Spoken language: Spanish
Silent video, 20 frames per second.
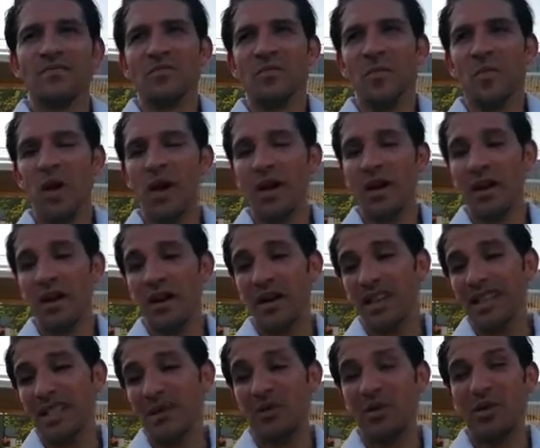Bueno,
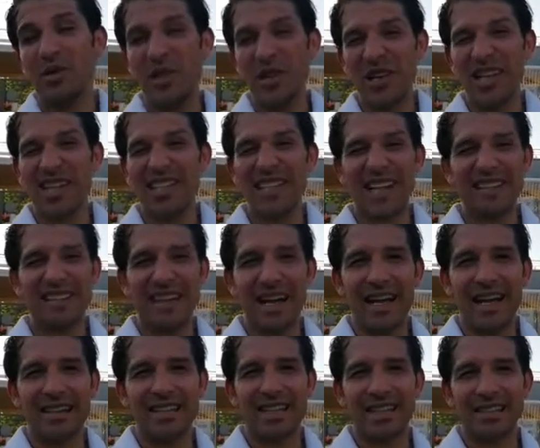las expulsiones y las
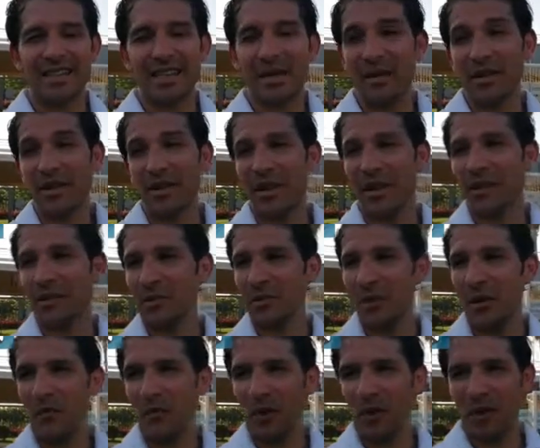tarjetas que de vez en cuando se me
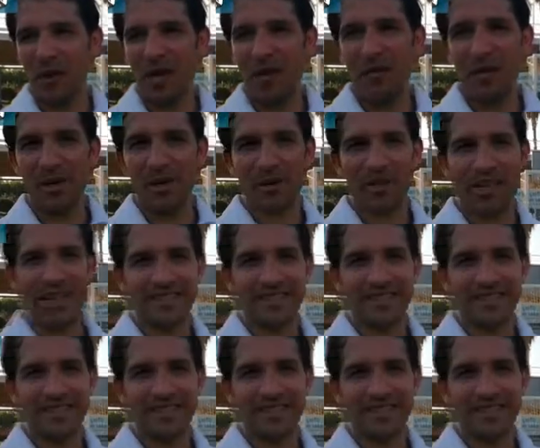va un poquillo la pelota.